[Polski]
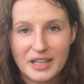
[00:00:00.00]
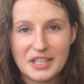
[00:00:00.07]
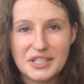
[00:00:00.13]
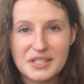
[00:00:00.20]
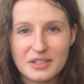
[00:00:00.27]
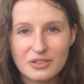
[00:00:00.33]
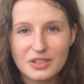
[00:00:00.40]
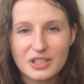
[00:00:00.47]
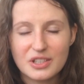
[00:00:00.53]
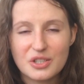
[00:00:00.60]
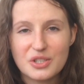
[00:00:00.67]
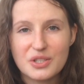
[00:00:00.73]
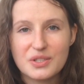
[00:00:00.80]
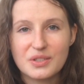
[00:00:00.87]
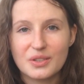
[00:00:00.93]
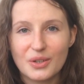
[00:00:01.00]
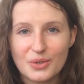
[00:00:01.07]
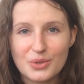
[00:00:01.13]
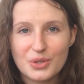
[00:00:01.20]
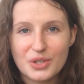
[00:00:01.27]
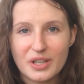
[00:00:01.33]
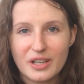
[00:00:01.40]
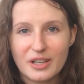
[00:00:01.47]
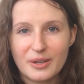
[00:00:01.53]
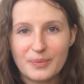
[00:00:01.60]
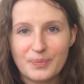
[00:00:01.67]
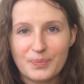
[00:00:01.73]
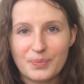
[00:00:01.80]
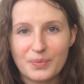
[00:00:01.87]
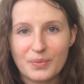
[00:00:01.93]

Istotne też jest to, że